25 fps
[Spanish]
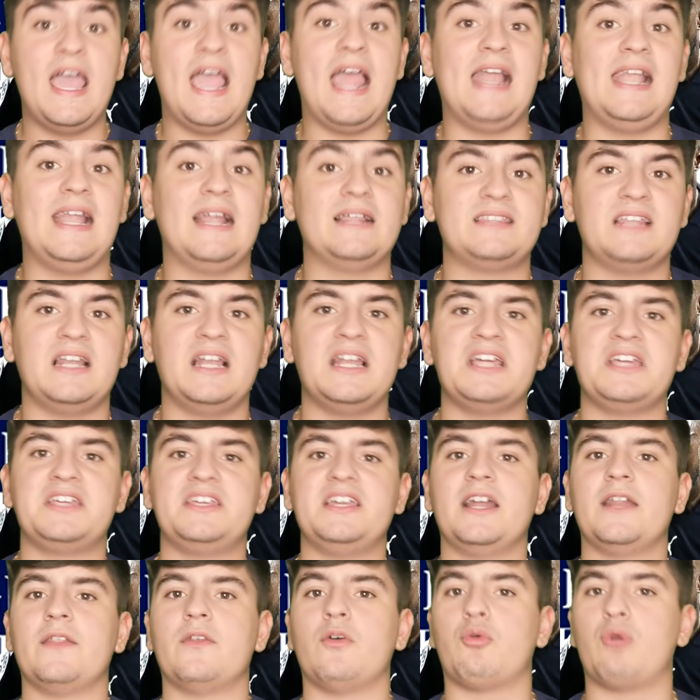El lateral
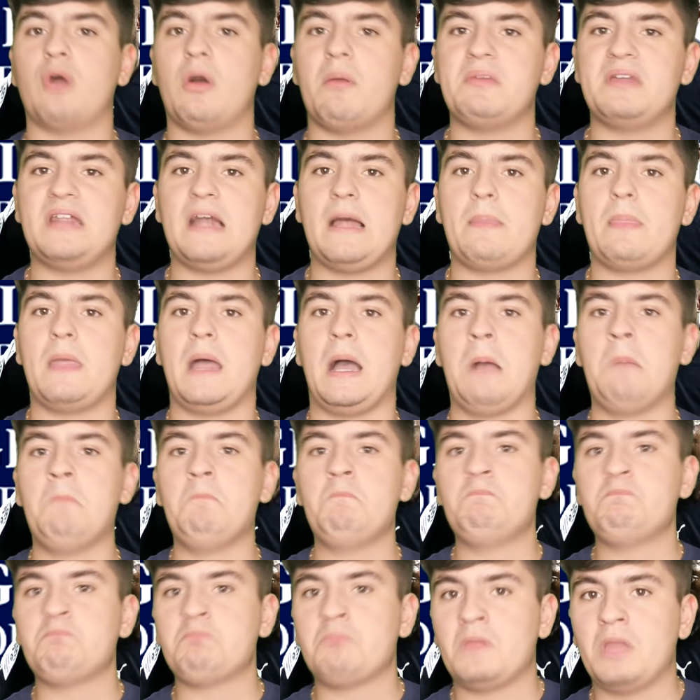izquierdo, Juan Miranda,
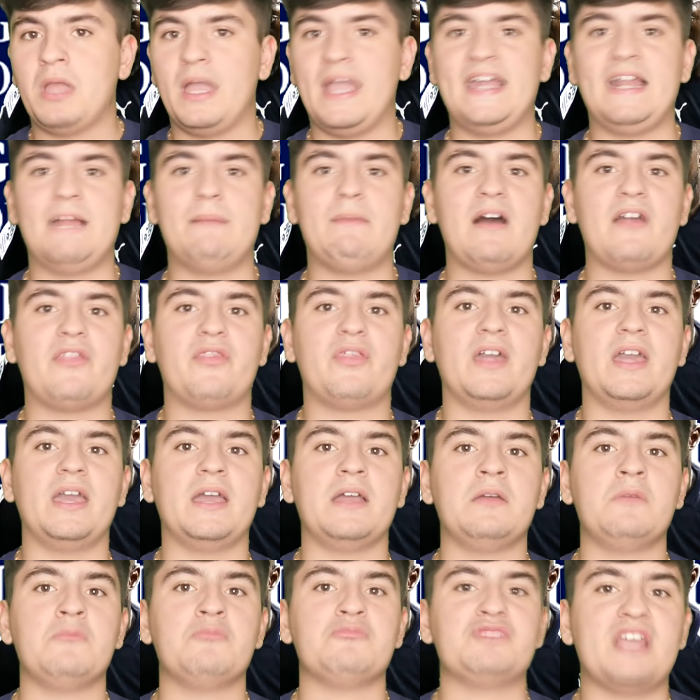era más
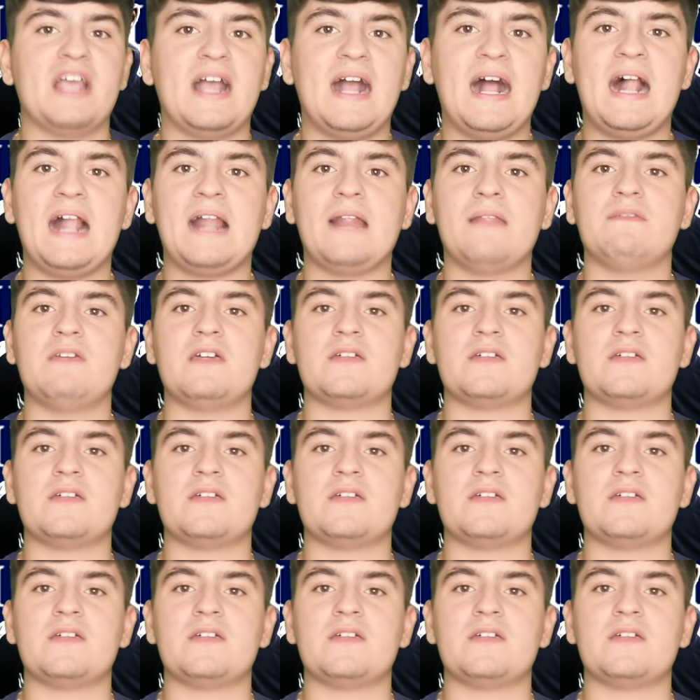de llegar,